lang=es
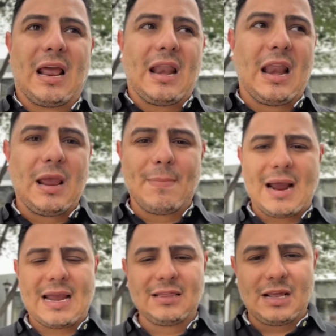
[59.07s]
la
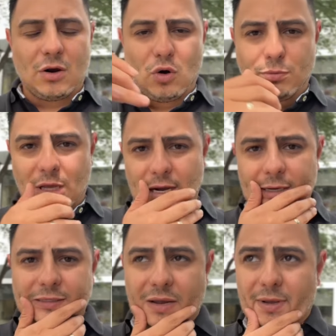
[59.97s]
imagen del Club Tigre
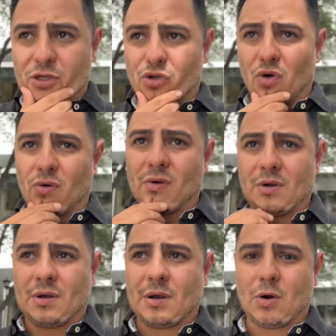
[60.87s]
se ha visto
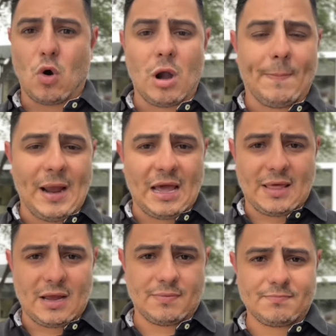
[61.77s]
golpeada